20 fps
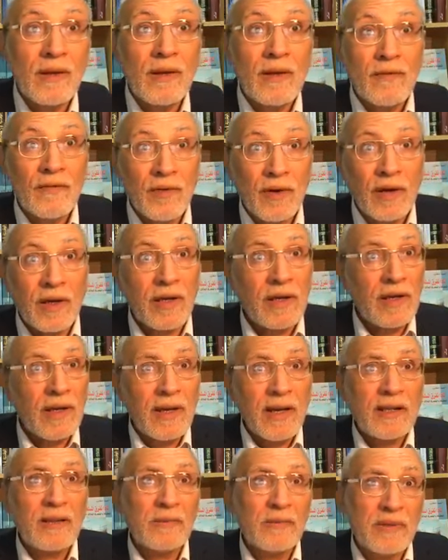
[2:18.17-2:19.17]
فقهية
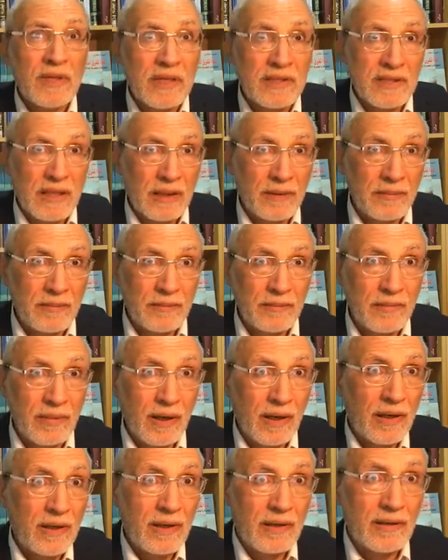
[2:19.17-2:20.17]
لا تمتاز عن
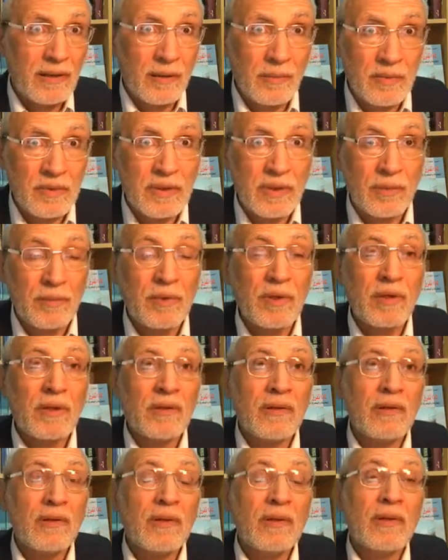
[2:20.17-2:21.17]
بقية المسلمين
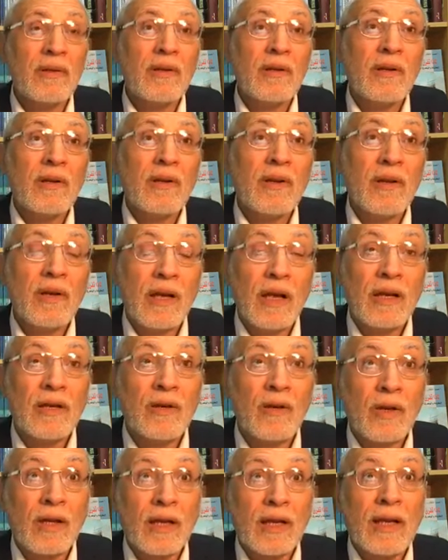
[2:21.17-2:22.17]
لأن
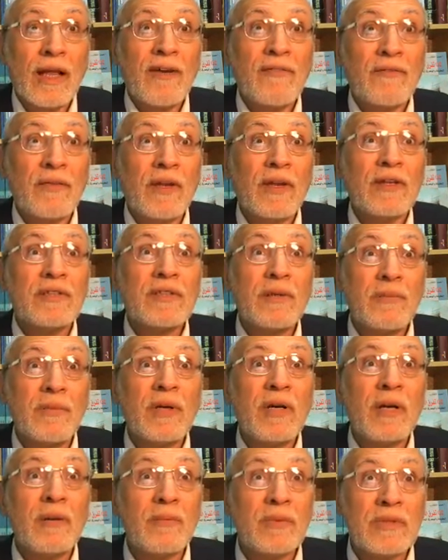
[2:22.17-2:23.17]
الخلاف بين
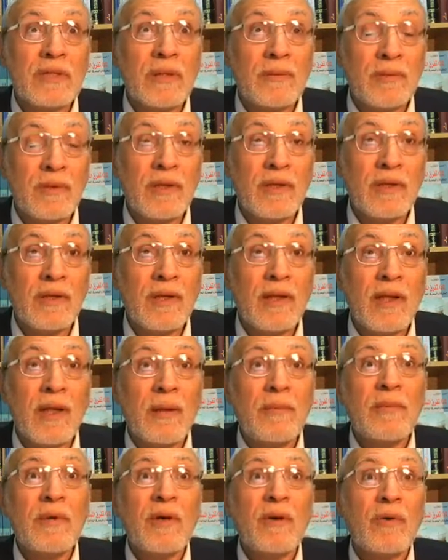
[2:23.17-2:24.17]
جميع المسلمين
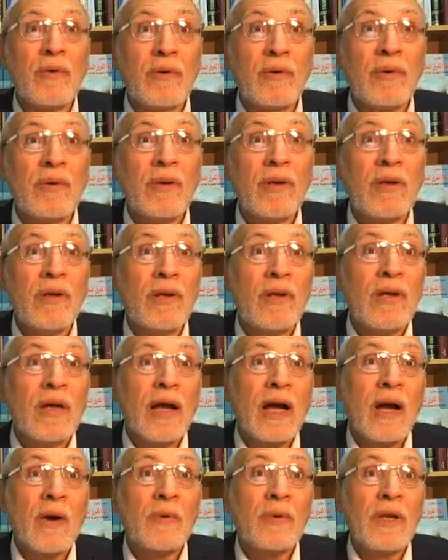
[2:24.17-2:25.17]
لم يكن
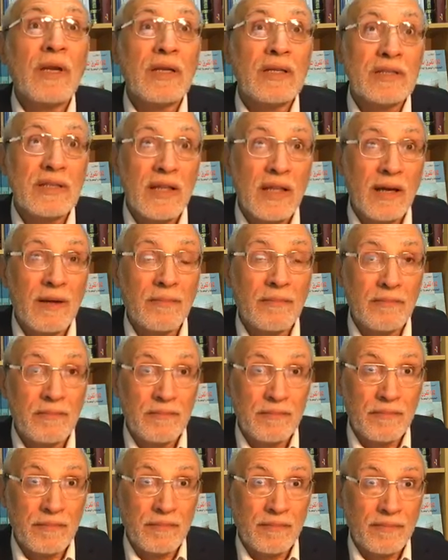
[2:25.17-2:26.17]
حول الاسلام.
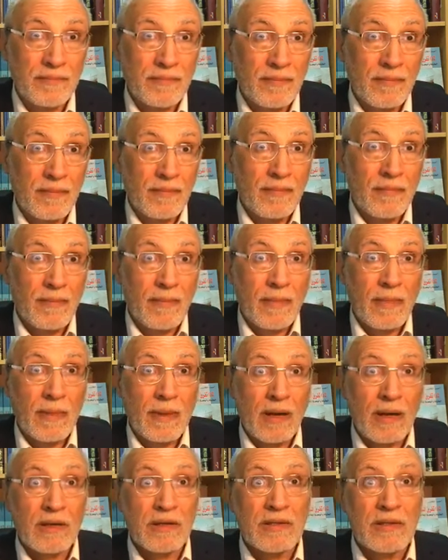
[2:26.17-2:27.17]

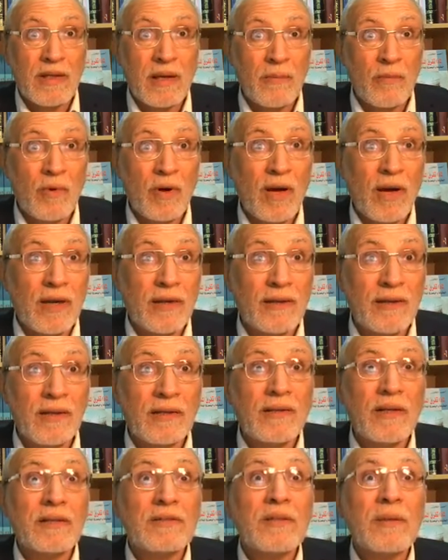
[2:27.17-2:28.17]
الاسلام واحد
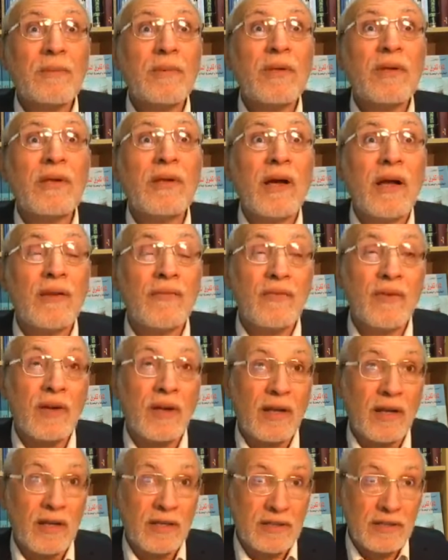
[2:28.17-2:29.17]
لدى جميع
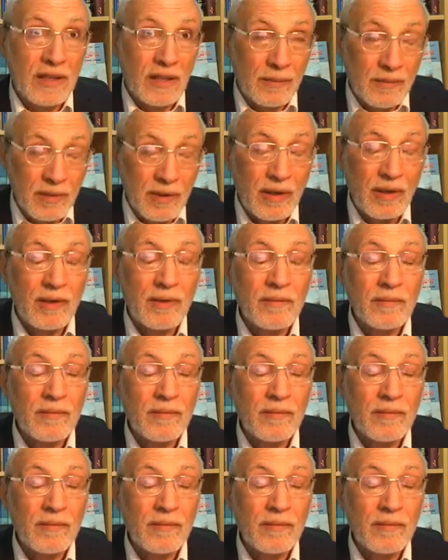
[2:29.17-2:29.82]
الفرق الاسلاميه.